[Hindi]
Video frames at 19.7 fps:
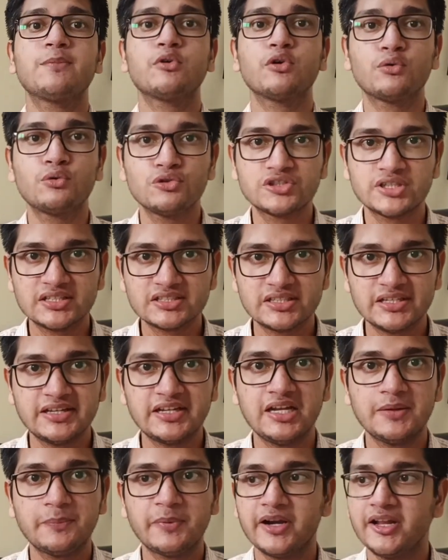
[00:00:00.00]
आपको खुद से
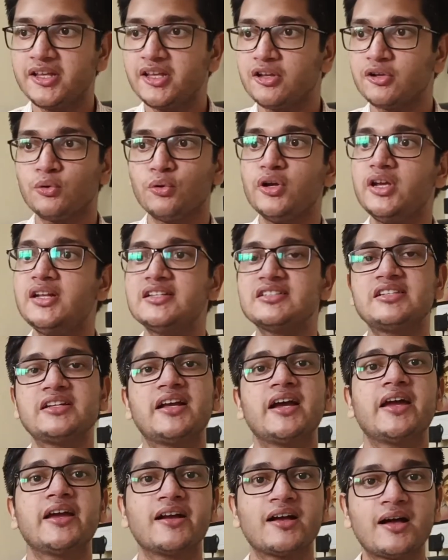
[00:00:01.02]
सीखनी पड़ेगी कोई नहीं
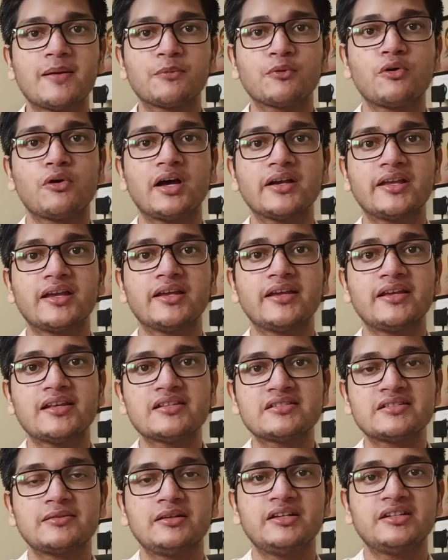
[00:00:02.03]
सिखाएगा आपको आके कि ये